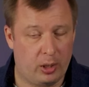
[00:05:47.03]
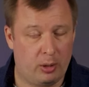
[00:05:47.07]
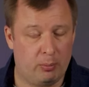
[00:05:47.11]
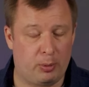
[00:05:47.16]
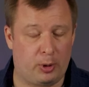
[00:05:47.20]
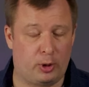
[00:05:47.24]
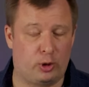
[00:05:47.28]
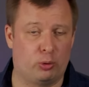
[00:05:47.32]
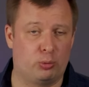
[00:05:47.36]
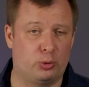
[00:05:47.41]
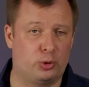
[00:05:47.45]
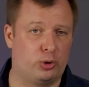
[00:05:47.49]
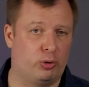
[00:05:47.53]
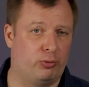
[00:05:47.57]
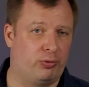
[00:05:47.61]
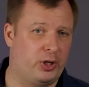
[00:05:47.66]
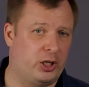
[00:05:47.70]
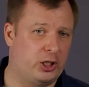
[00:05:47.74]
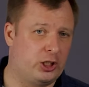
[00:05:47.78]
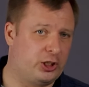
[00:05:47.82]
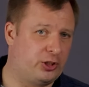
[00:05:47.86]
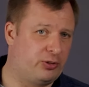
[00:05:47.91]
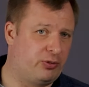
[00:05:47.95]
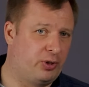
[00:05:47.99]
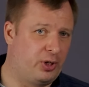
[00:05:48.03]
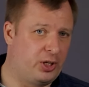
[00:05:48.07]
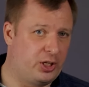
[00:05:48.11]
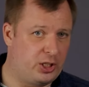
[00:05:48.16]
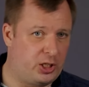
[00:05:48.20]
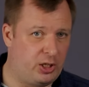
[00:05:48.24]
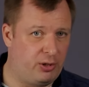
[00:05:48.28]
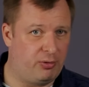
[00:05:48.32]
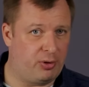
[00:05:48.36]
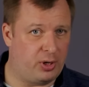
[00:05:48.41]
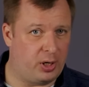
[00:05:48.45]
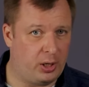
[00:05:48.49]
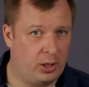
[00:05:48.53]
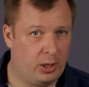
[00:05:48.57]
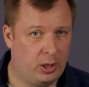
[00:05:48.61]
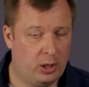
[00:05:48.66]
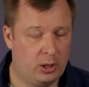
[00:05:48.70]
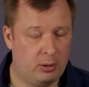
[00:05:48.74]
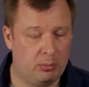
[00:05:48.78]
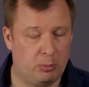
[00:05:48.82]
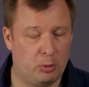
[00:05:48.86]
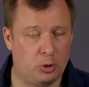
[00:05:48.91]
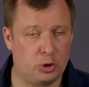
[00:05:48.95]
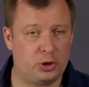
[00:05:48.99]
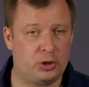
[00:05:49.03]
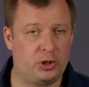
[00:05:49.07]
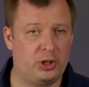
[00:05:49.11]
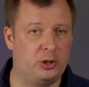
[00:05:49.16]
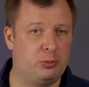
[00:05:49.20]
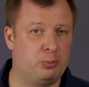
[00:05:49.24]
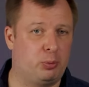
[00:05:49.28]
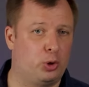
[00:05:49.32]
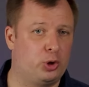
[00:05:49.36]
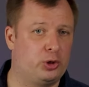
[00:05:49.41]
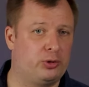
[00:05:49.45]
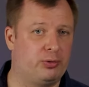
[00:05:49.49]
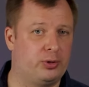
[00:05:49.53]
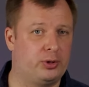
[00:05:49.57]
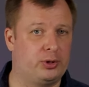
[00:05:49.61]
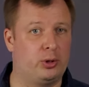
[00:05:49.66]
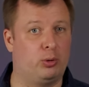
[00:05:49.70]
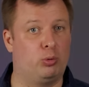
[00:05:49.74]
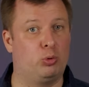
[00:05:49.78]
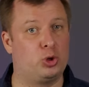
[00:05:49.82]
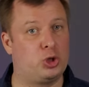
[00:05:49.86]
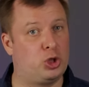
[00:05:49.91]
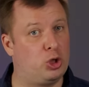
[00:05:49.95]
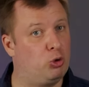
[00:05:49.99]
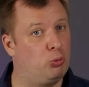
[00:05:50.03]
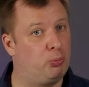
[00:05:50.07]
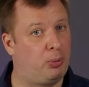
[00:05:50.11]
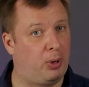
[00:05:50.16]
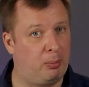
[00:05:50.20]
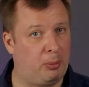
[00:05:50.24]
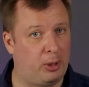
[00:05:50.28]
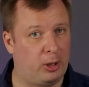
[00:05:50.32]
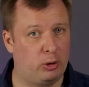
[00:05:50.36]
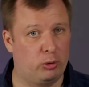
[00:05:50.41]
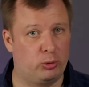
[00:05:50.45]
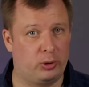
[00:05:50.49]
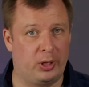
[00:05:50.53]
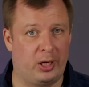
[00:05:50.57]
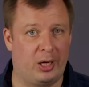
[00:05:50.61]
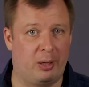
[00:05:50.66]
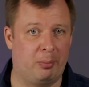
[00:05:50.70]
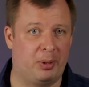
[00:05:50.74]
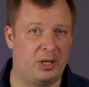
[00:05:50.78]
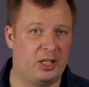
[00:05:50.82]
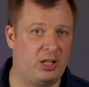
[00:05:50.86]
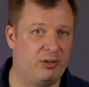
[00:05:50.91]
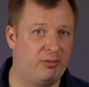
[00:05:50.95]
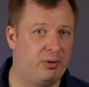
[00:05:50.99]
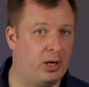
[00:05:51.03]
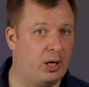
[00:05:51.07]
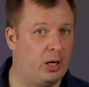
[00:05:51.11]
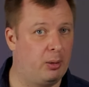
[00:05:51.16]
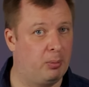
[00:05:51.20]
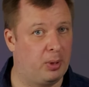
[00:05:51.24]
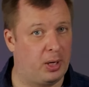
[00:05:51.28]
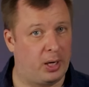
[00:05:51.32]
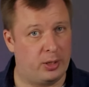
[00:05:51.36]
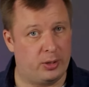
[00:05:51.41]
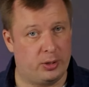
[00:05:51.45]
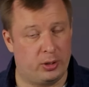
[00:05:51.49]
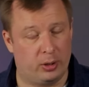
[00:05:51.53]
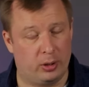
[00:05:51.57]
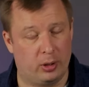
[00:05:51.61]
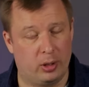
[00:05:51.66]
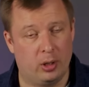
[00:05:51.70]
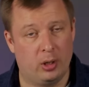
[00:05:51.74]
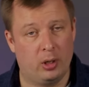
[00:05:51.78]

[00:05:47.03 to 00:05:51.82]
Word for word: при том, что в качестве ресивера может использоваться уже упомянутый эмотива MR1.